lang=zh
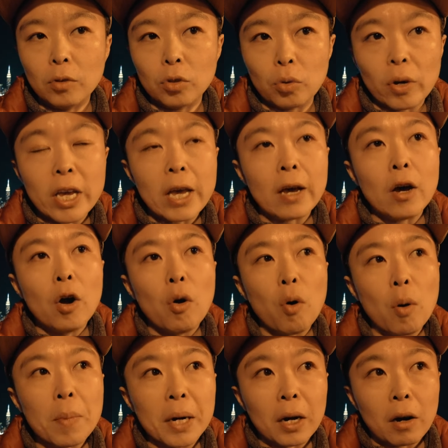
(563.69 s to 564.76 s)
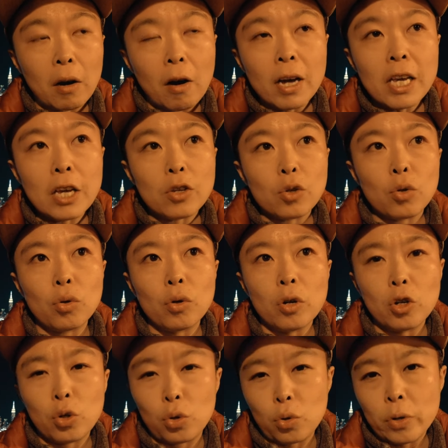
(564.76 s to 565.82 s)
所以我们可以去
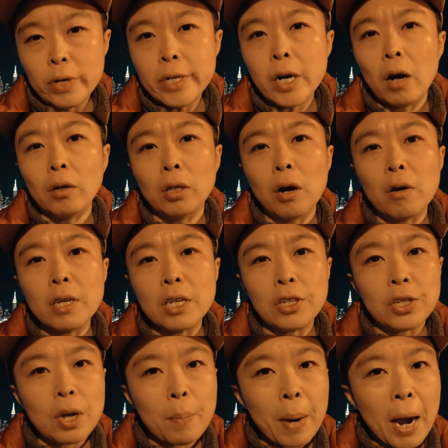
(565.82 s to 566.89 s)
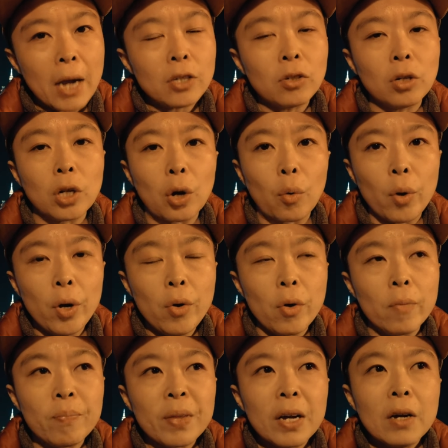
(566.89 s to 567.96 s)
寻找到一些拍摄的规律。